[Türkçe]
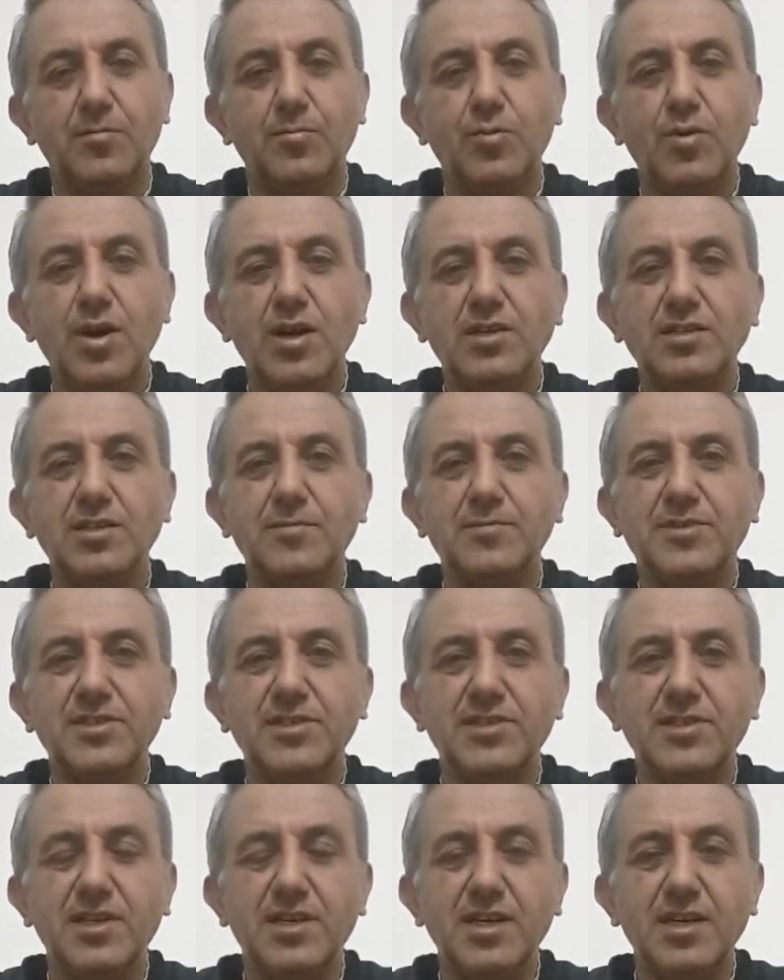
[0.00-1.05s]
Bu akşam
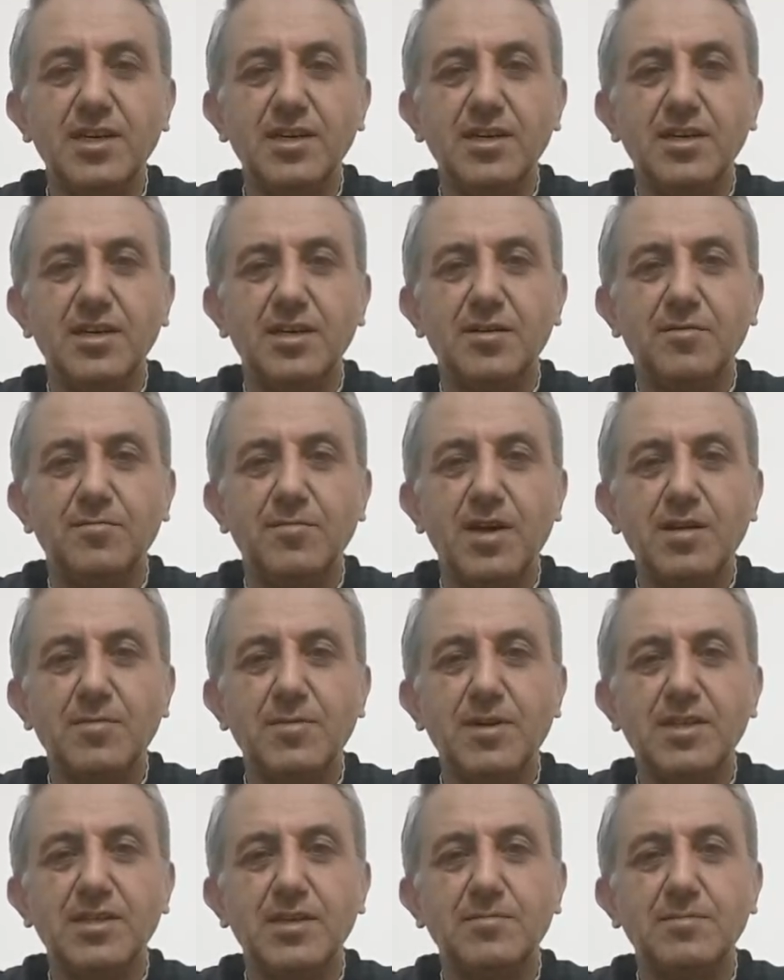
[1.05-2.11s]
sizlere
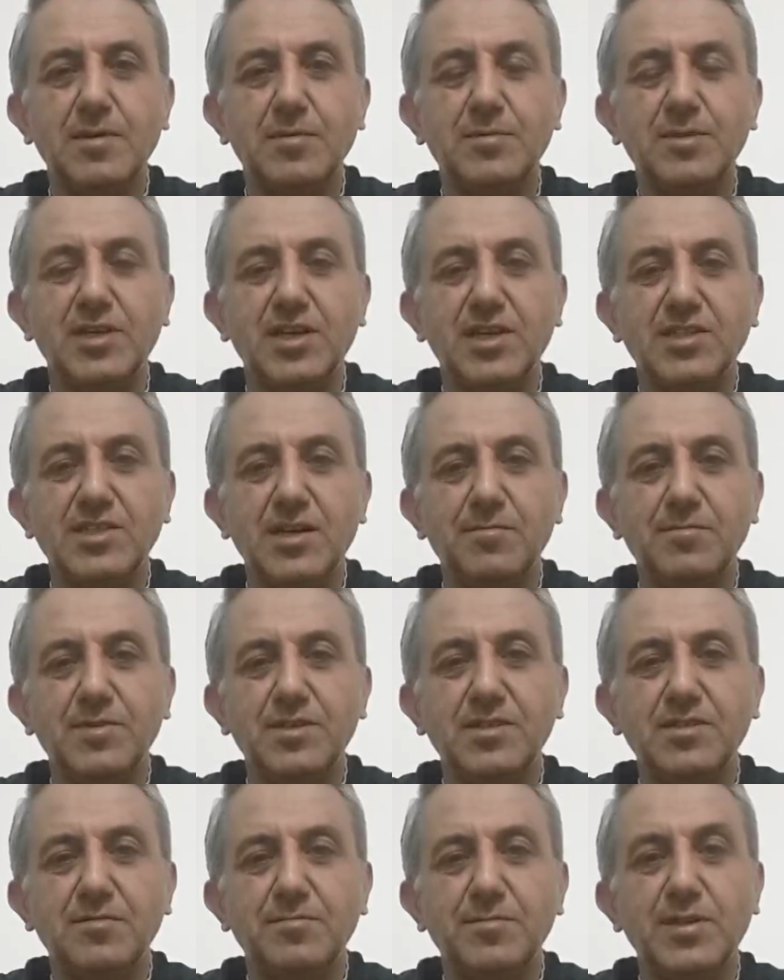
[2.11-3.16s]
Marmara depreminde
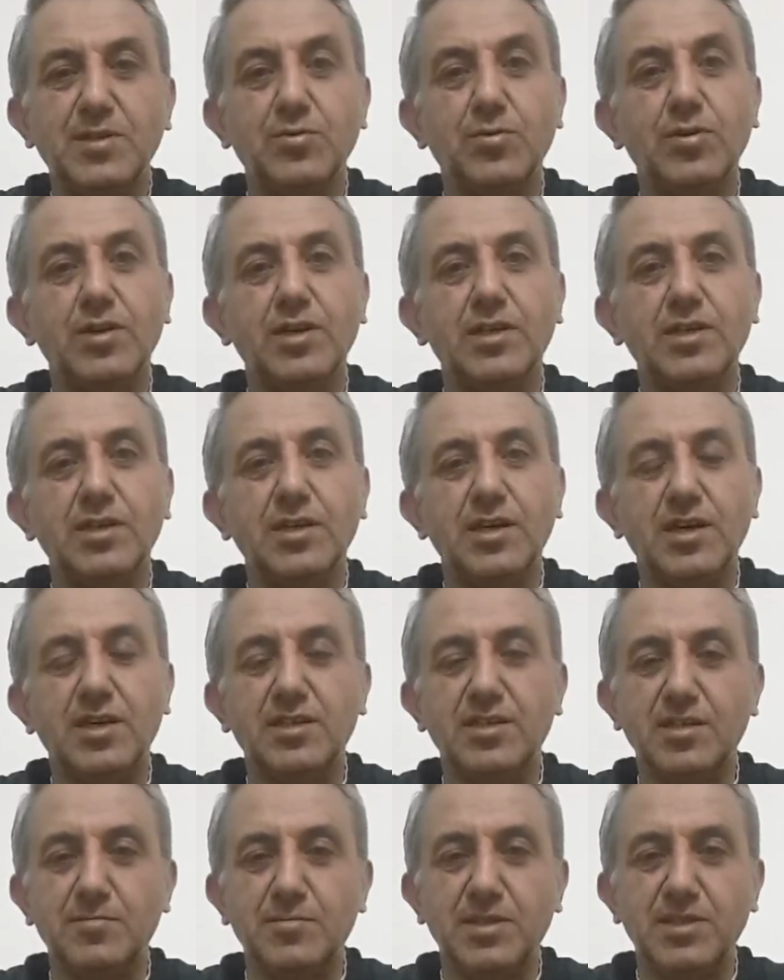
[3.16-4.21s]
yaşanmış bir olayı
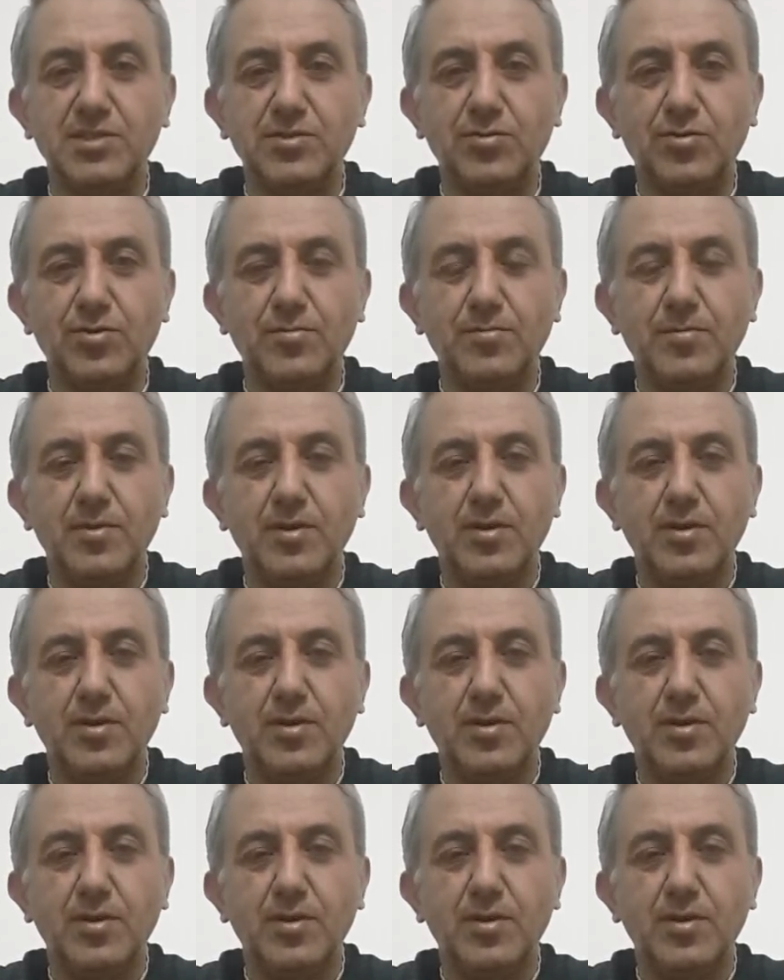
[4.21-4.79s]
anlatmak istiyorum.